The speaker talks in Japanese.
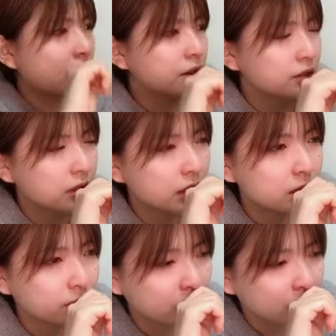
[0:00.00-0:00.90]

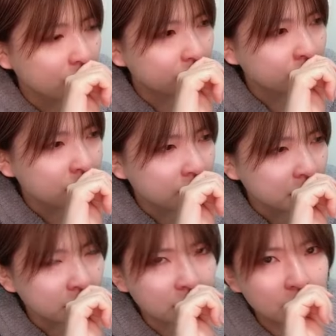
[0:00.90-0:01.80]
ハウスダストか花粉か分
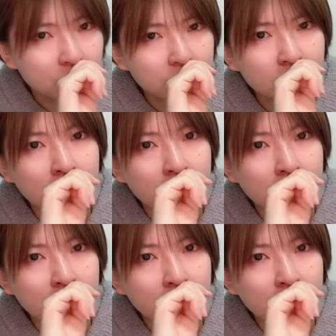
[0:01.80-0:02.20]
かんないけど